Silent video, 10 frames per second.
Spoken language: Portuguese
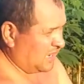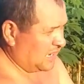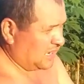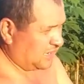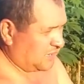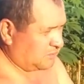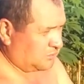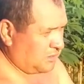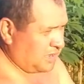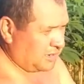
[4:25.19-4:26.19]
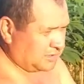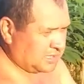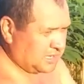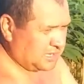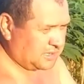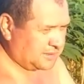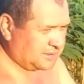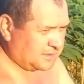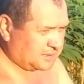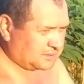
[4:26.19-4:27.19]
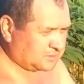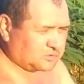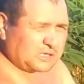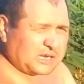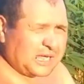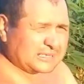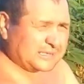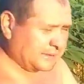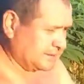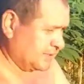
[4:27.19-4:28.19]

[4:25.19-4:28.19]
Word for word: Arranquemos 40 tonelada